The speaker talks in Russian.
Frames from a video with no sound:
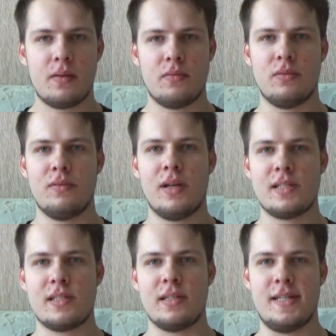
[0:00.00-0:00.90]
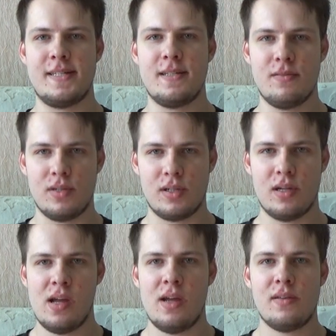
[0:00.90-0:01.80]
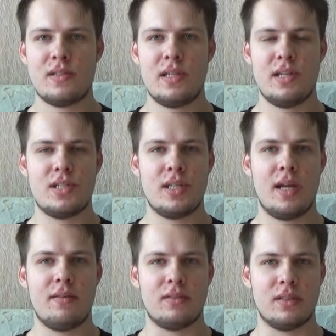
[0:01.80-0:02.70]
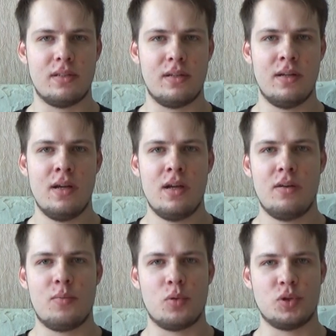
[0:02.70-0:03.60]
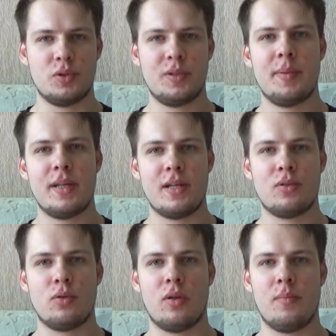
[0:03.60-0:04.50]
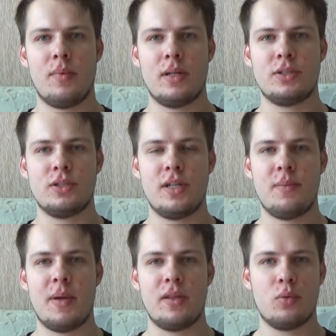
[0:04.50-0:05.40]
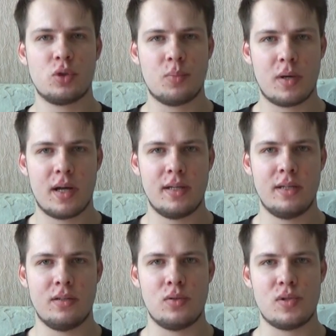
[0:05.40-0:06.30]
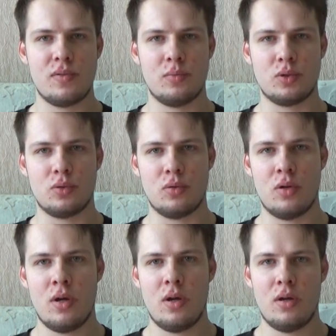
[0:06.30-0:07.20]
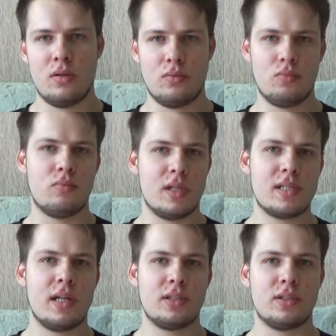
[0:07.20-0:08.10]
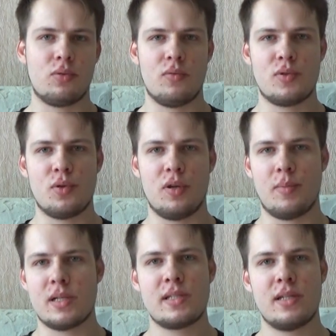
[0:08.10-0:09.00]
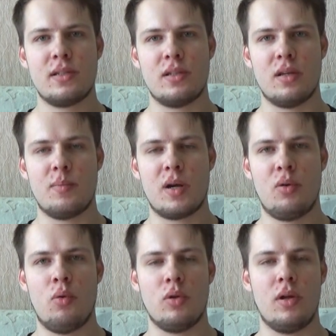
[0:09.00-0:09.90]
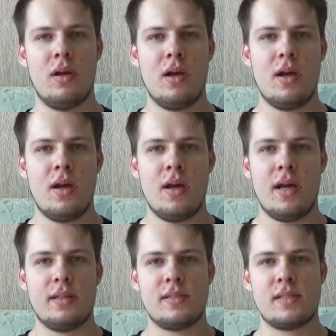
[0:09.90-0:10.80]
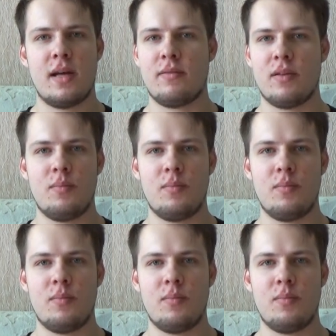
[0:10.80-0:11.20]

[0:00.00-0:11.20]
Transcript: В 12 гостевых встреч Эвертона в прошлом чемпионате тотал меньше 3,5 тоже проходил. То есть видим, что ну, достаточно такой высокий процент э, прохода этой ставки.